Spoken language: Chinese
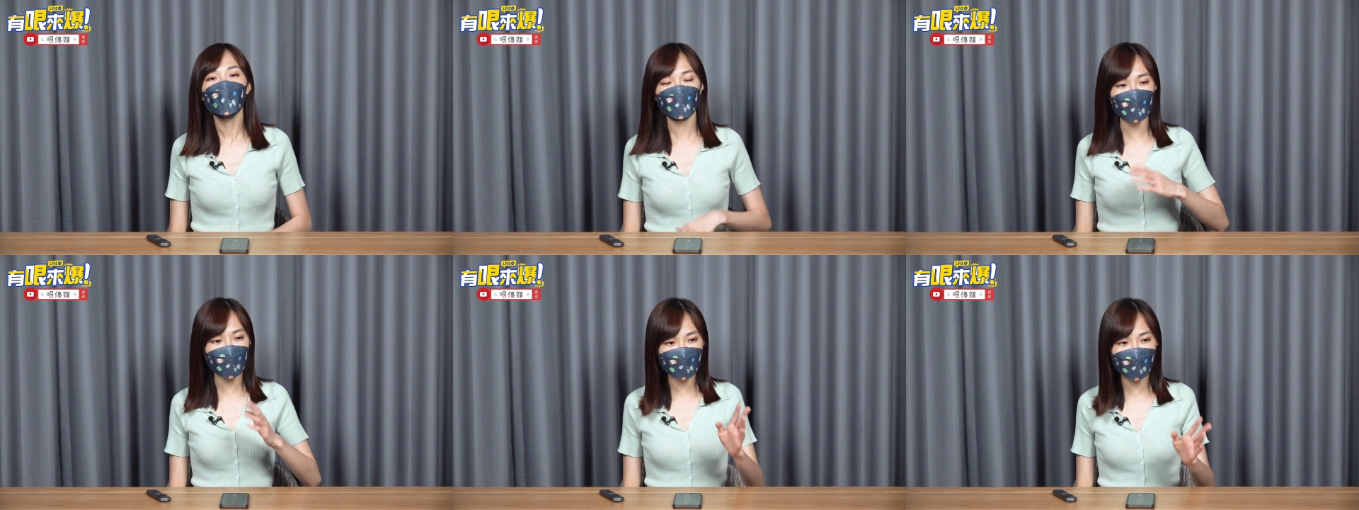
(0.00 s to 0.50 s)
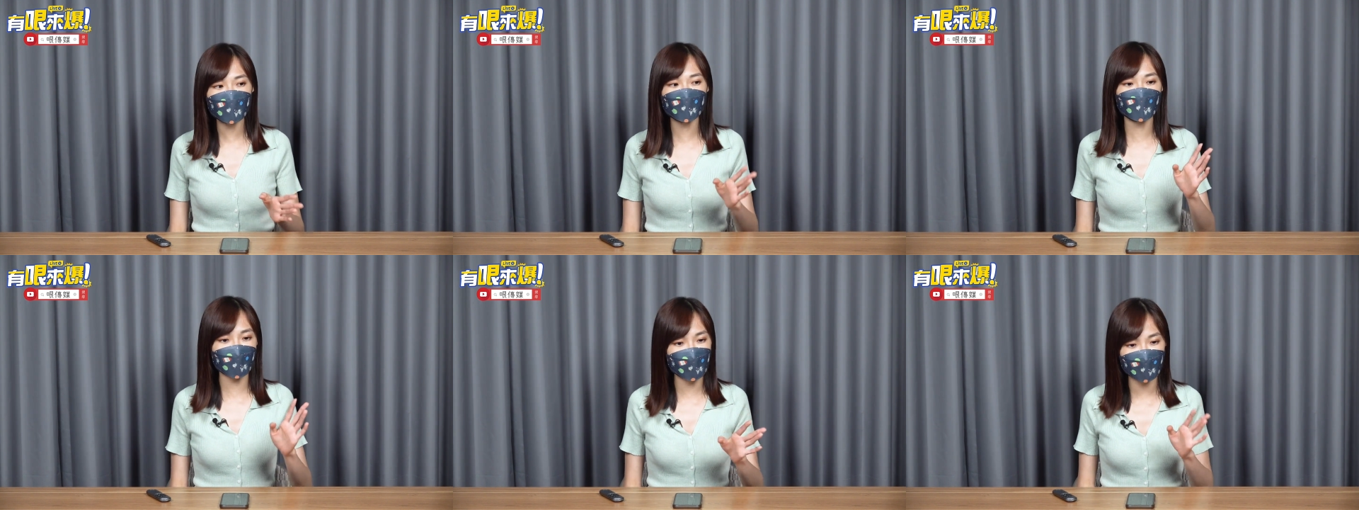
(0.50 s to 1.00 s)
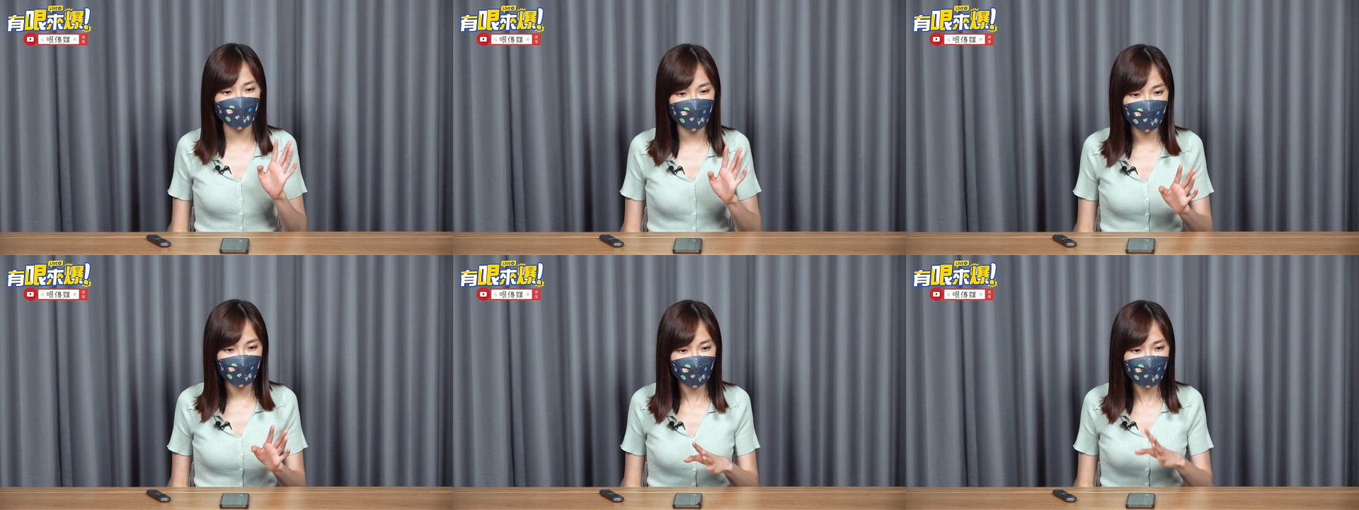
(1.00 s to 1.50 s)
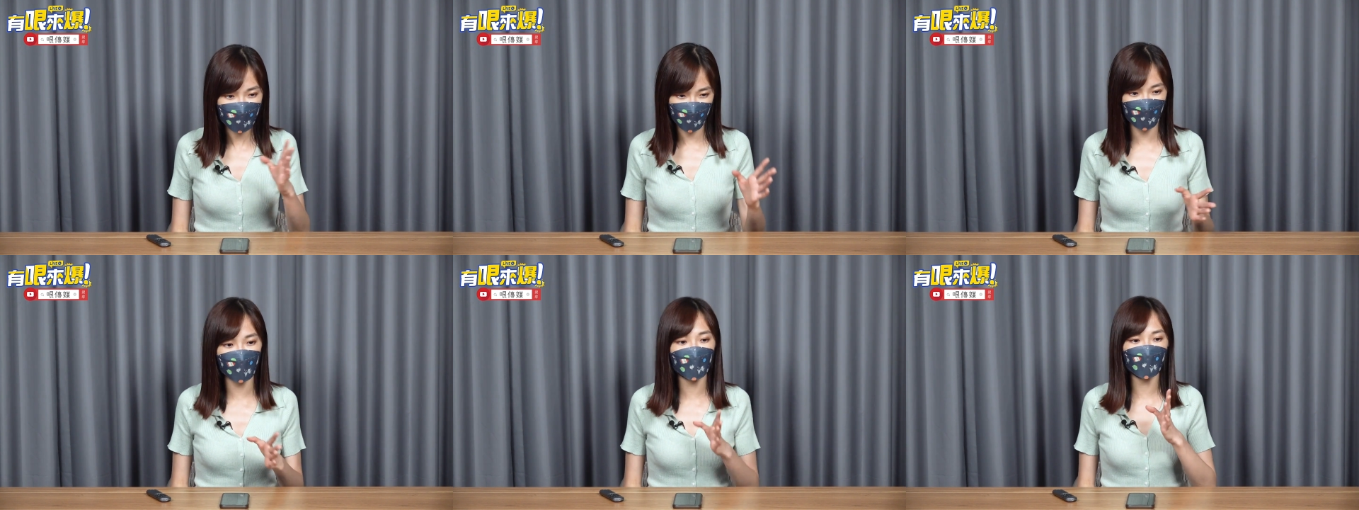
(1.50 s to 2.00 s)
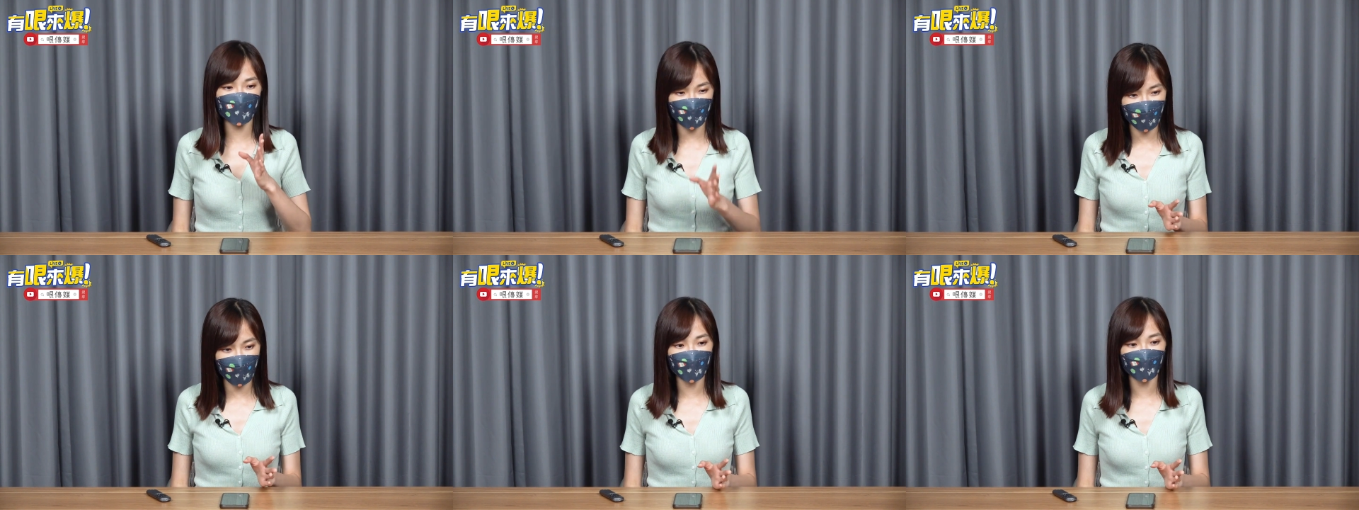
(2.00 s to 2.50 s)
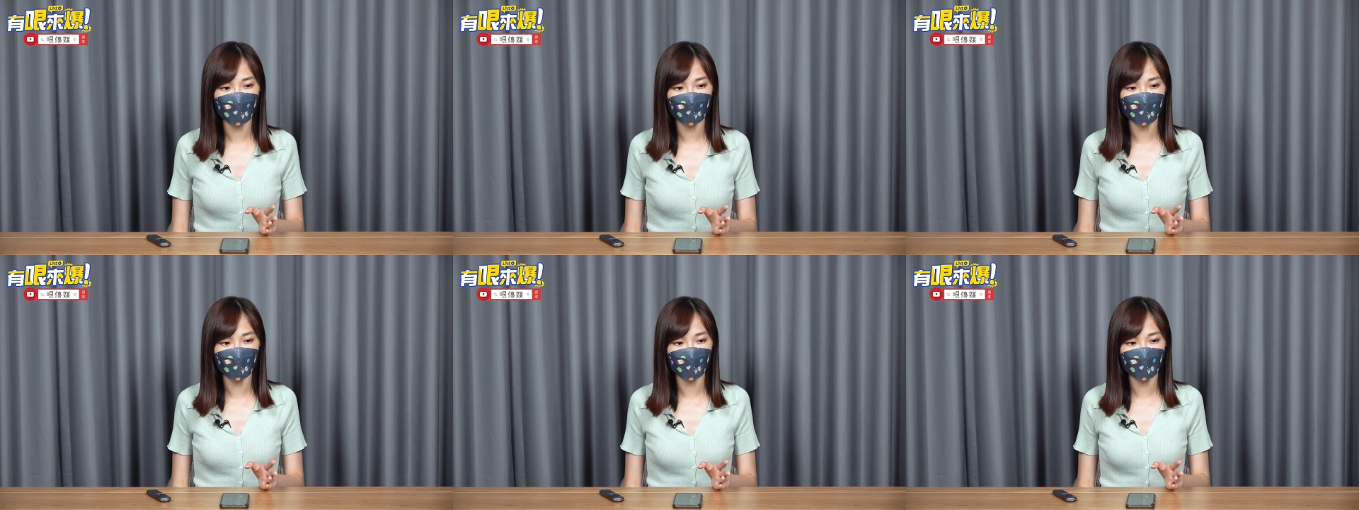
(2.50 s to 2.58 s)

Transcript: 我觉得她当时在那个时候讲，